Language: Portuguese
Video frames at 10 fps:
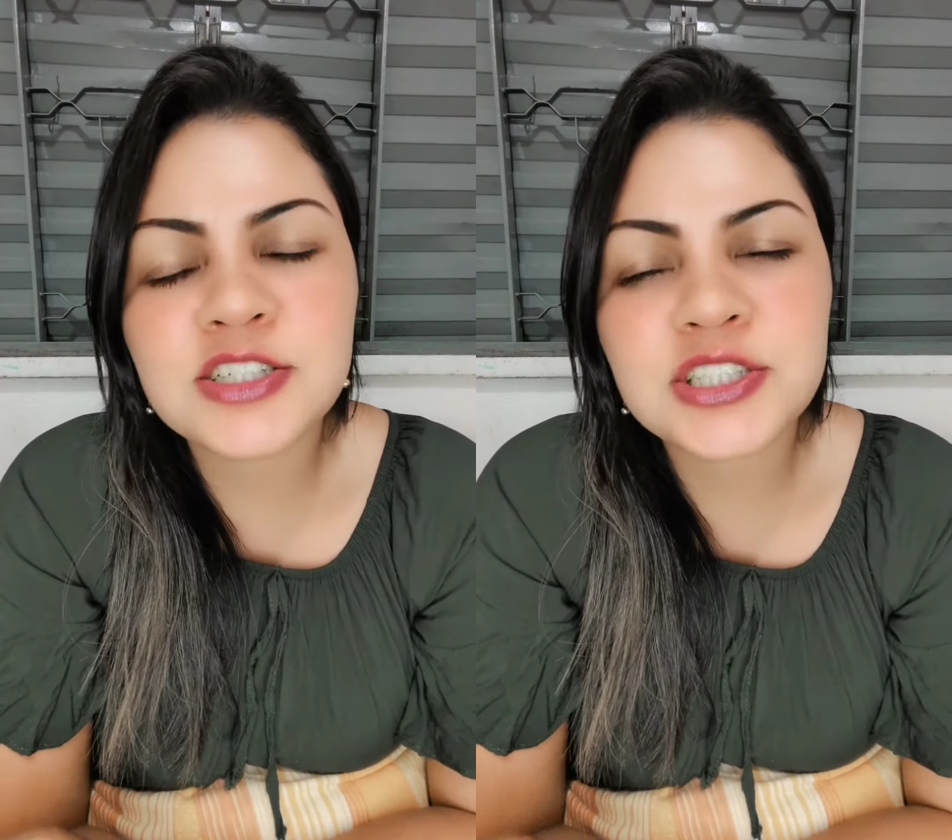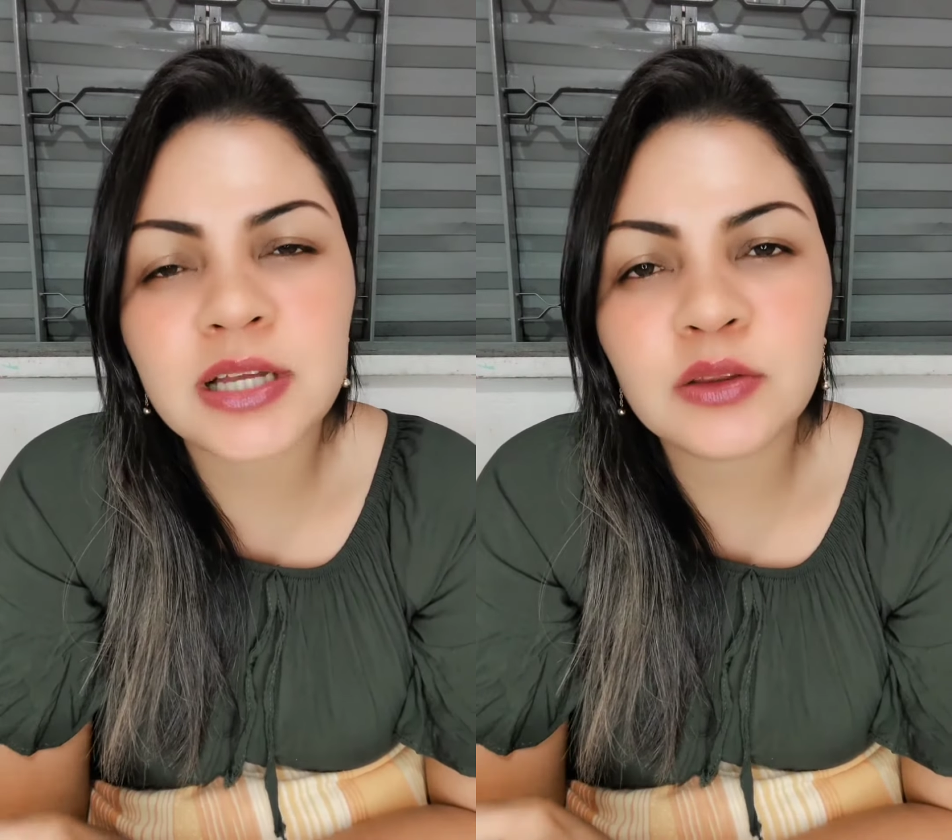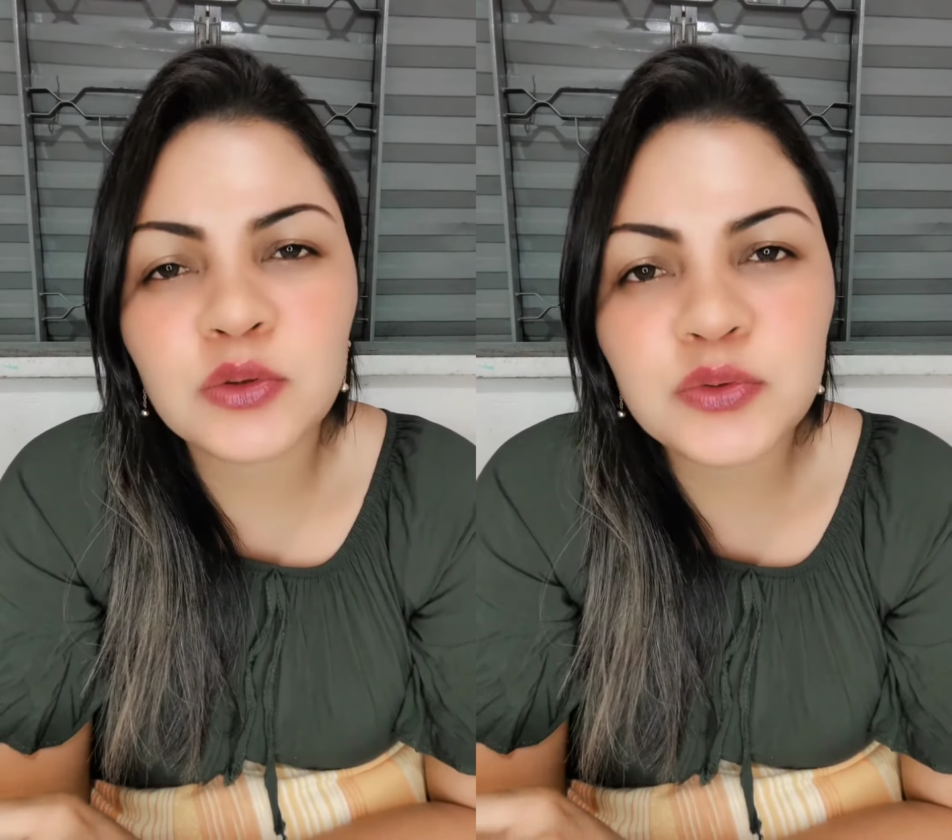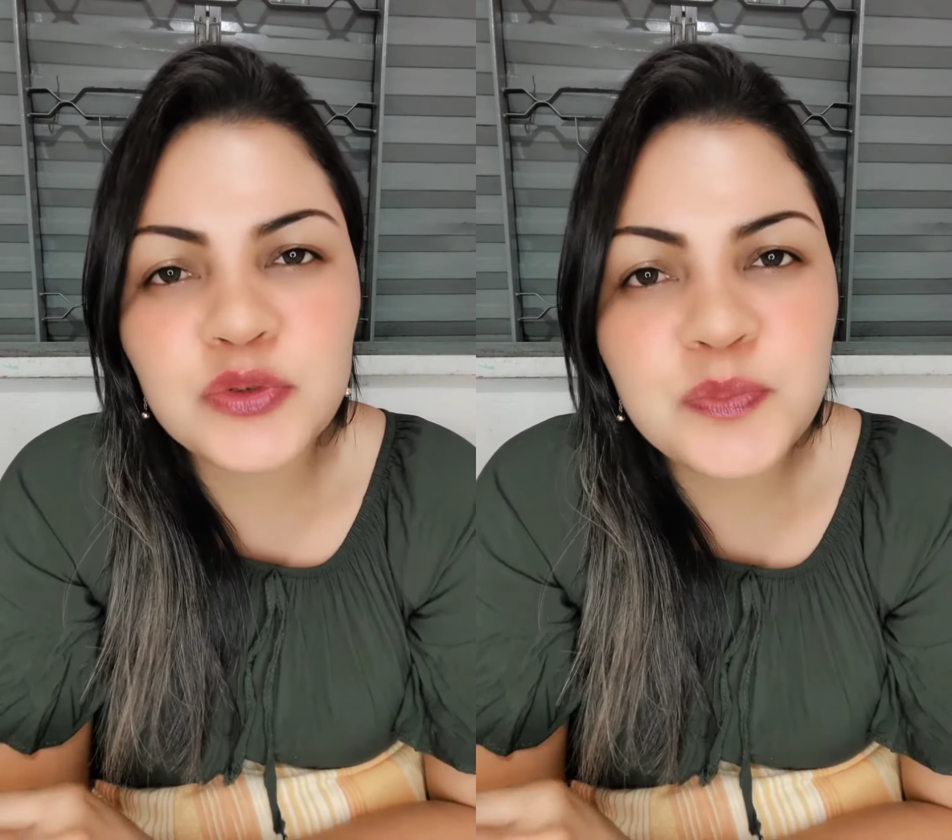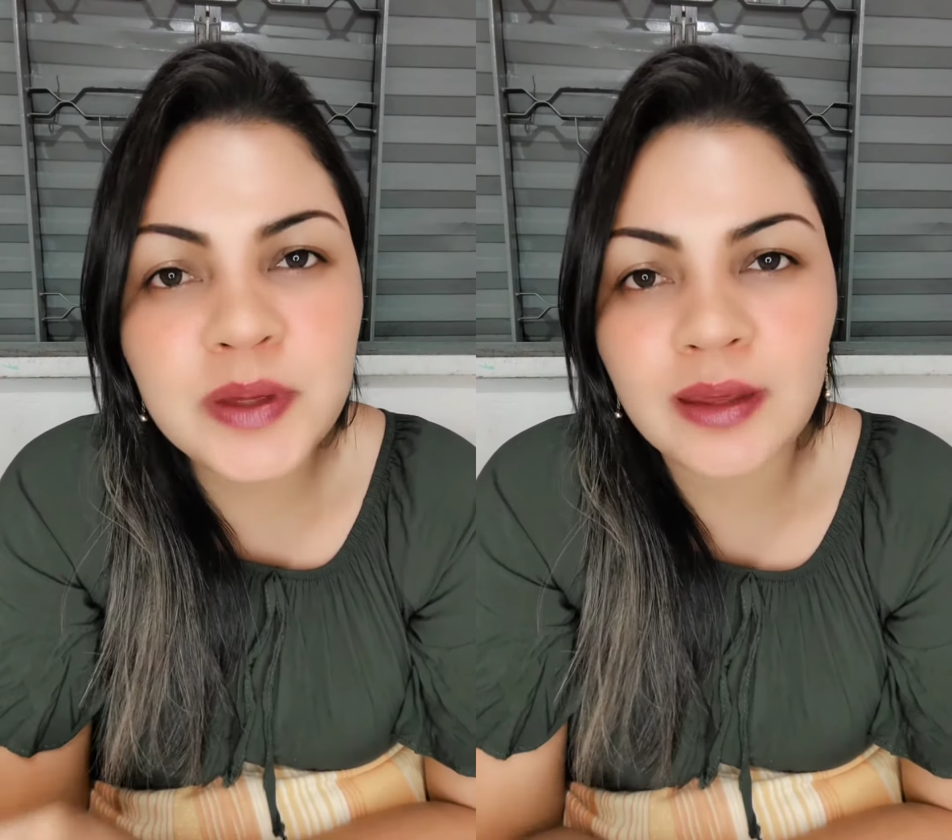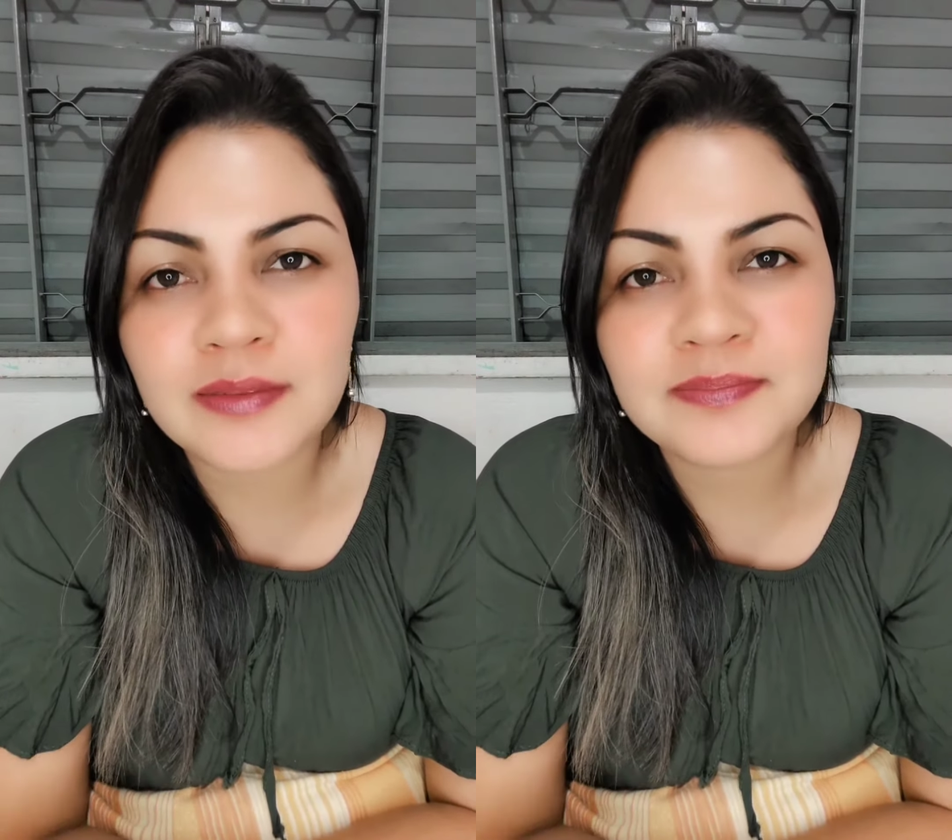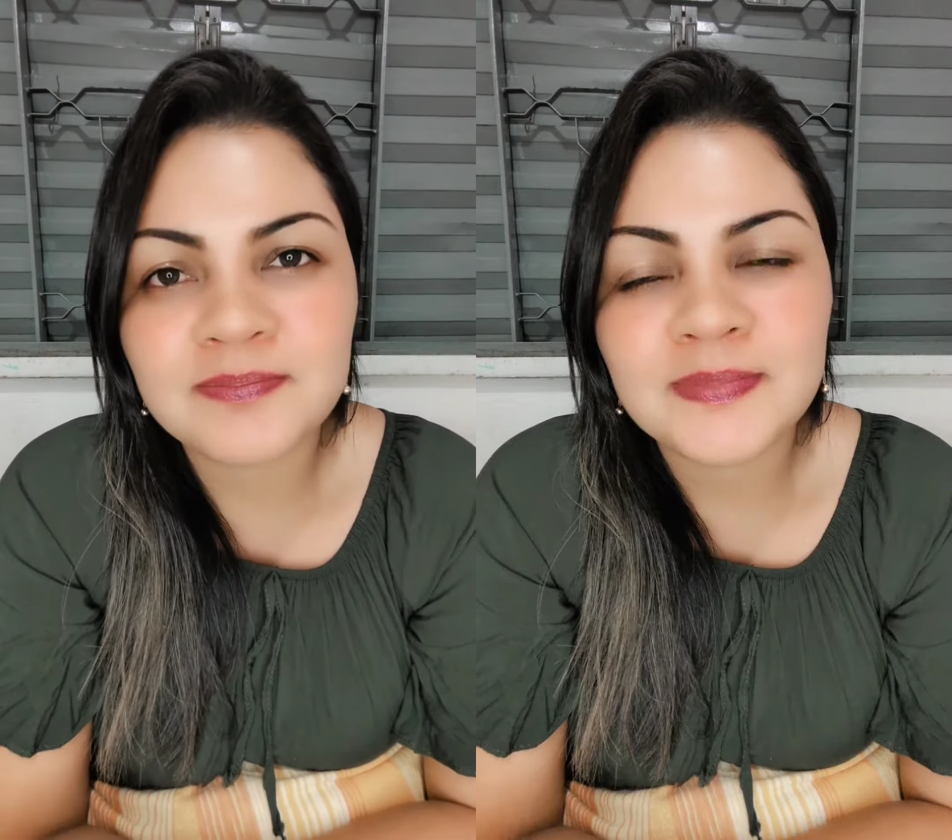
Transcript: está tudo bem,